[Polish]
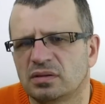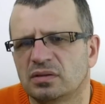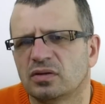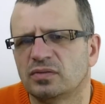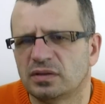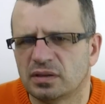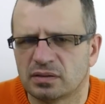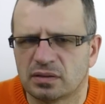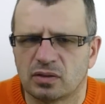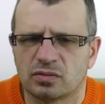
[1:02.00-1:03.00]
i to widzenie
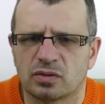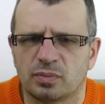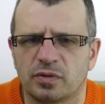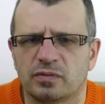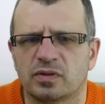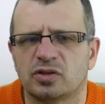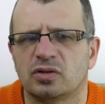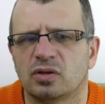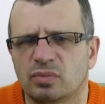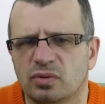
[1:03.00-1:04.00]
stereoskopowe,
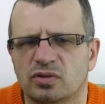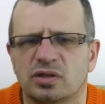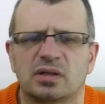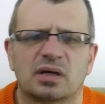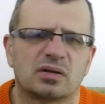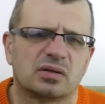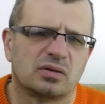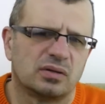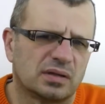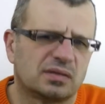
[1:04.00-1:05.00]
czyli obuoczne na
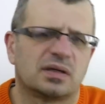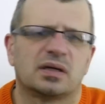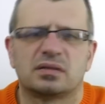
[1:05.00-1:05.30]
kategorię C,